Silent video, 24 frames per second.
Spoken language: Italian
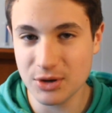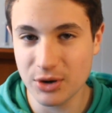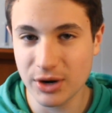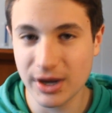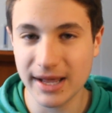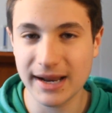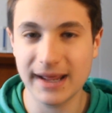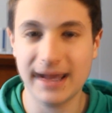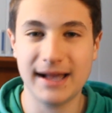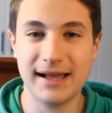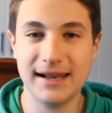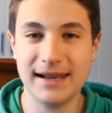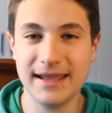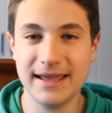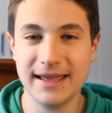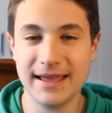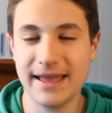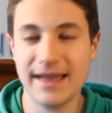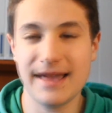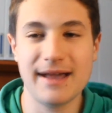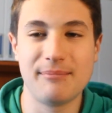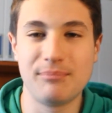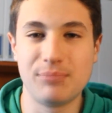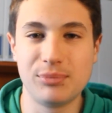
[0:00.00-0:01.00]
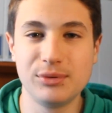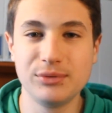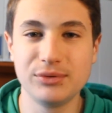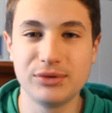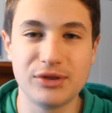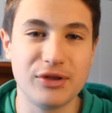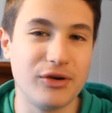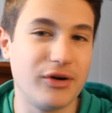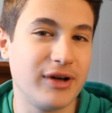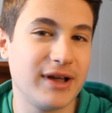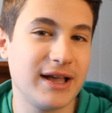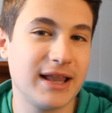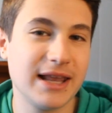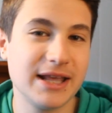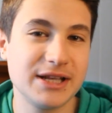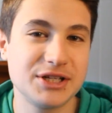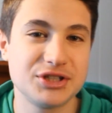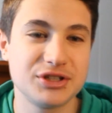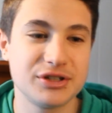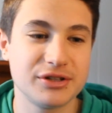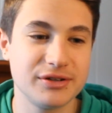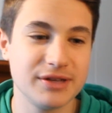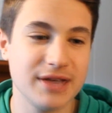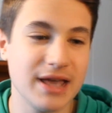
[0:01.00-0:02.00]
mio canale è appunto
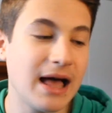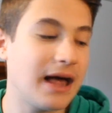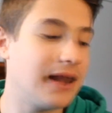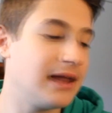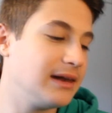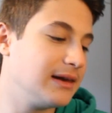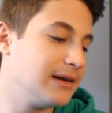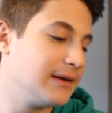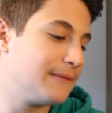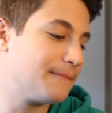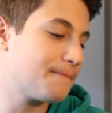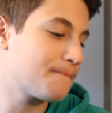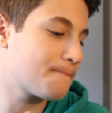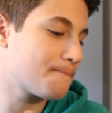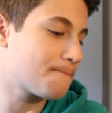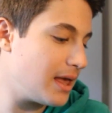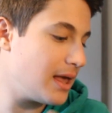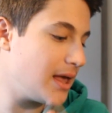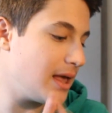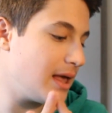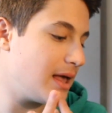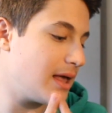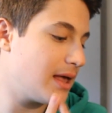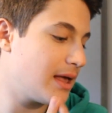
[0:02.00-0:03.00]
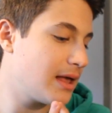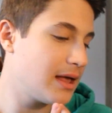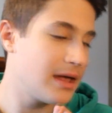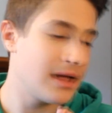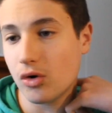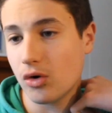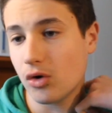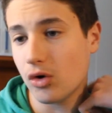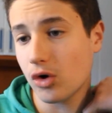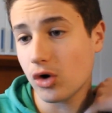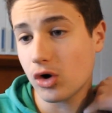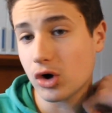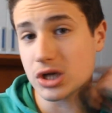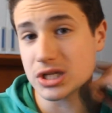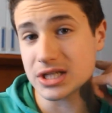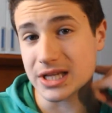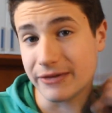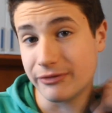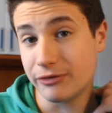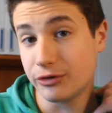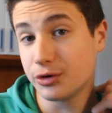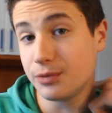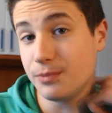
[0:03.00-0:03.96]
Clash Royale e Cosa